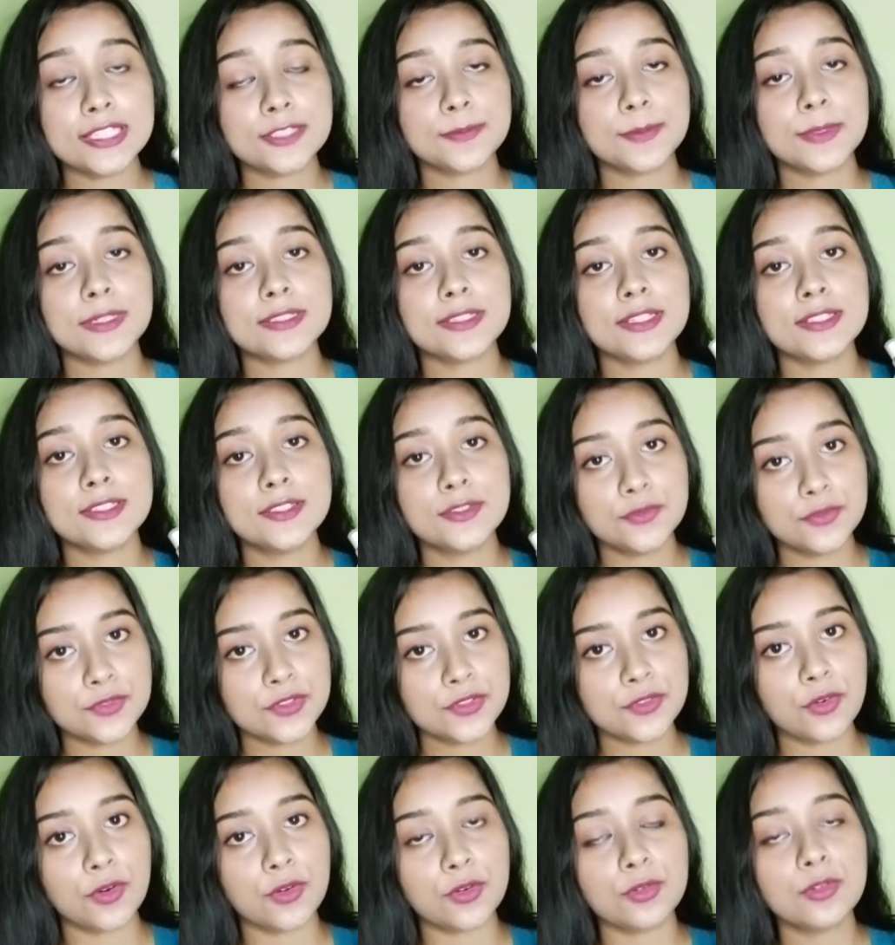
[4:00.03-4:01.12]
এই স্প্রেটা ইউজ
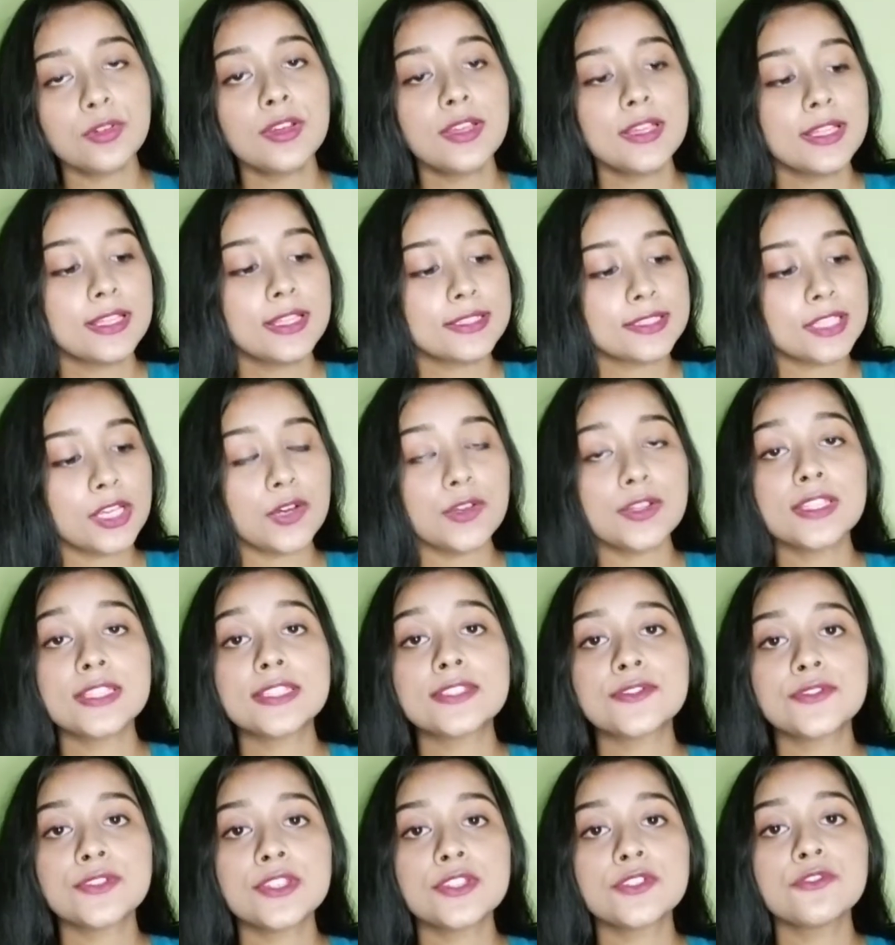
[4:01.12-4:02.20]
করো তাহলে
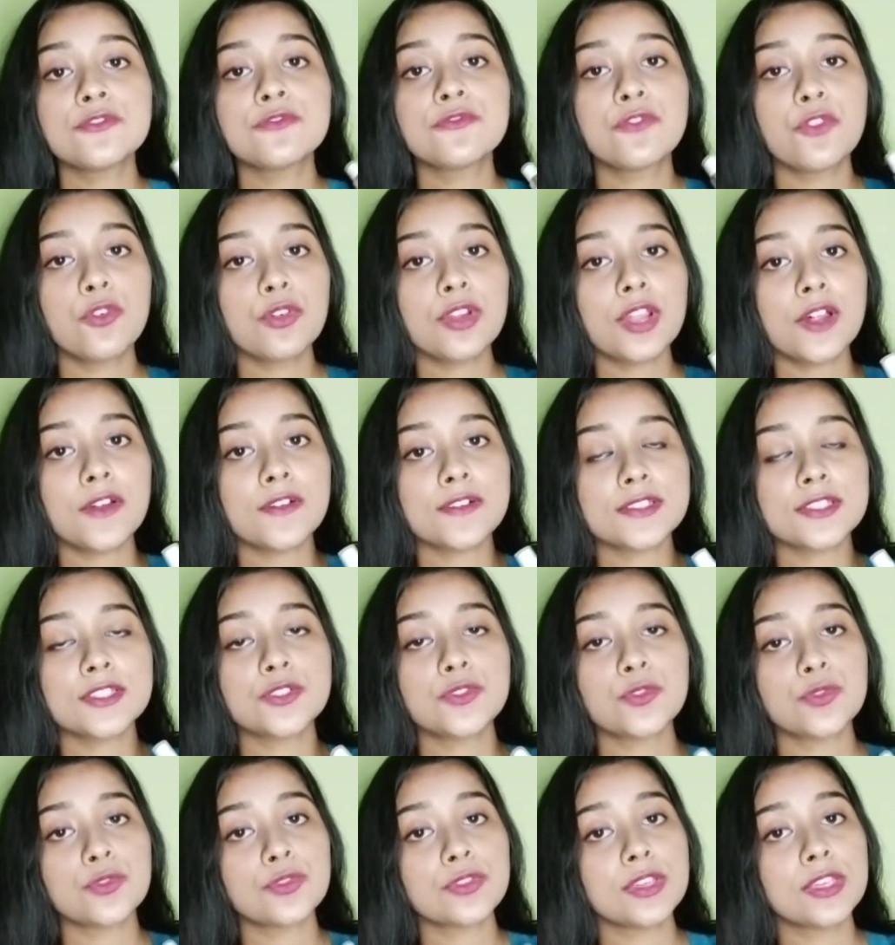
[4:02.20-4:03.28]
থ্রি টু ফোর আওয়ার্সের
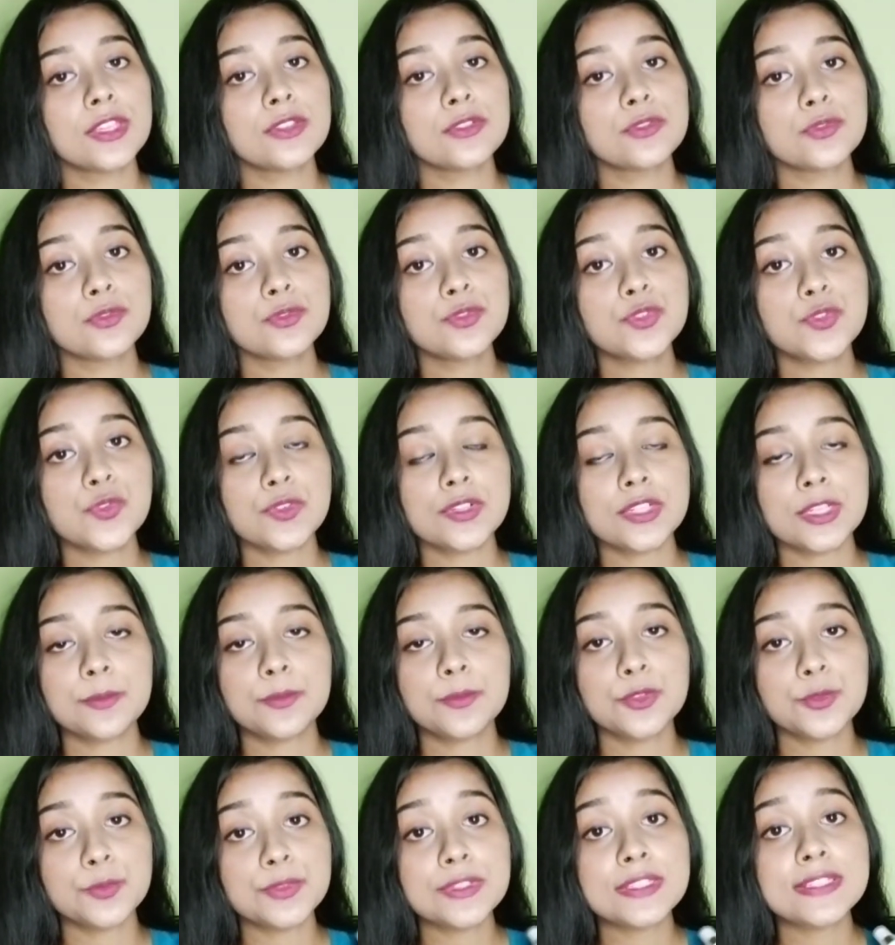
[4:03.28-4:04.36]
জন্য কিন্তু চুলটা
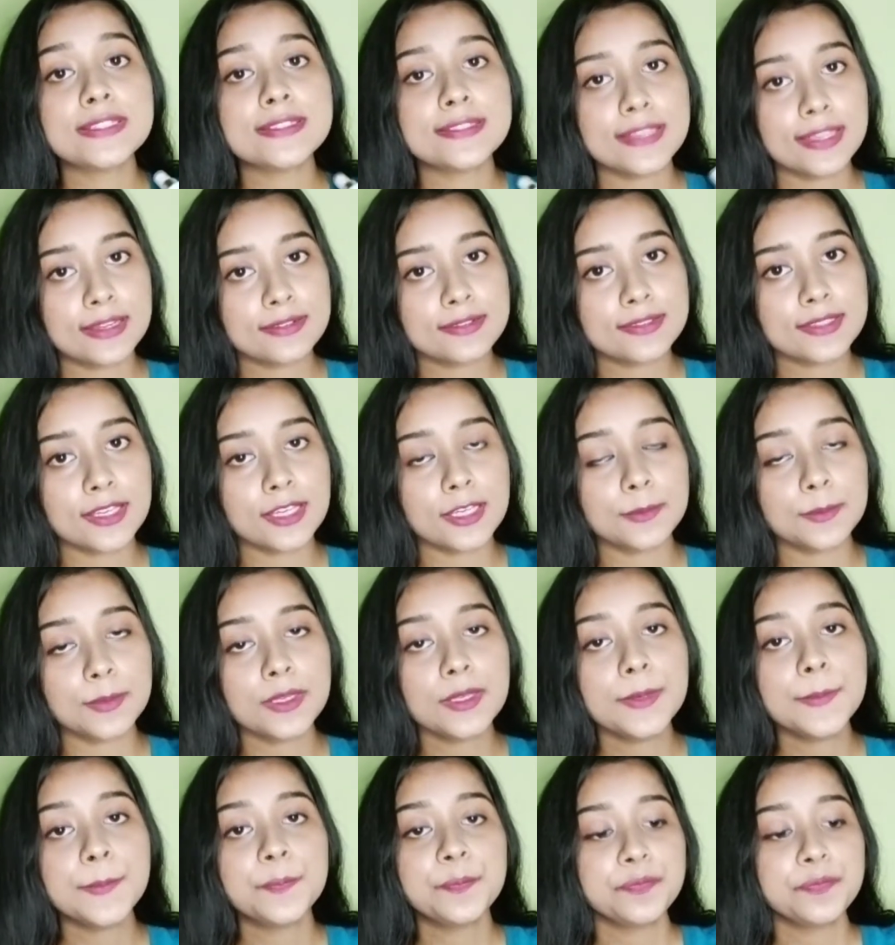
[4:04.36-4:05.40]
পুরোপুরি সেট থাকবে